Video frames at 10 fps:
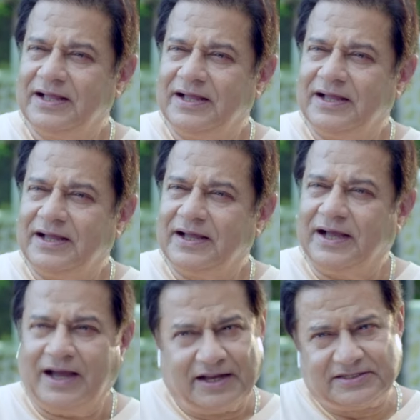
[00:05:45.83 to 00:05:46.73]
হৃদয়ও
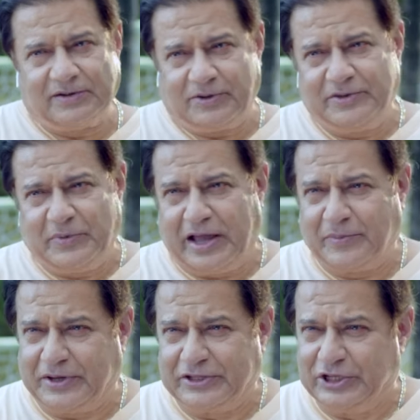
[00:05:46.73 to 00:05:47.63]
সুখী দেখুন দাদা
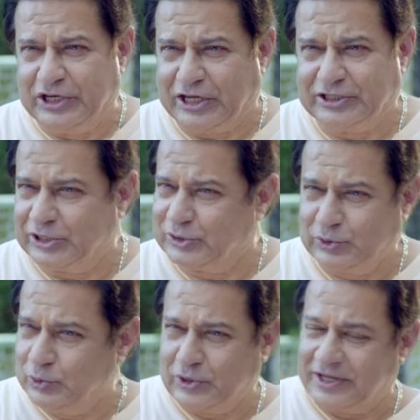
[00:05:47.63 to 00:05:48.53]
আপনার মনের
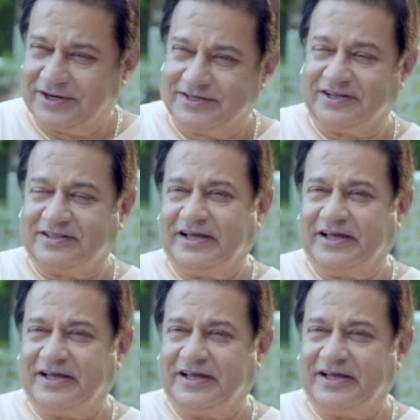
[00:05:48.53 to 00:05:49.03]
ব্যথা তো আমি দূরে করতে